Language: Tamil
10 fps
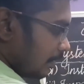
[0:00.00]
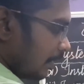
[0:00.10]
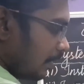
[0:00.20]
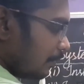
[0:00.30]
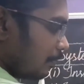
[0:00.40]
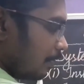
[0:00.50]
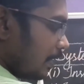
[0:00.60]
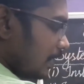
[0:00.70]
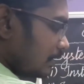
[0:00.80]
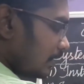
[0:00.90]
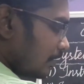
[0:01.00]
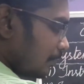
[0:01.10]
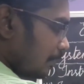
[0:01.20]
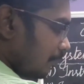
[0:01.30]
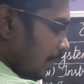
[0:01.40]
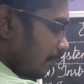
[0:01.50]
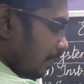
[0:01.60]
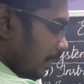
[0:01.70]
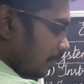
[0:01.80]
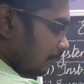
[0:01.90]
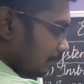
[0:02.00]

ரெண்டுக்கும் லீஸ்ட் கவுண்ட்டு வேறு வேறு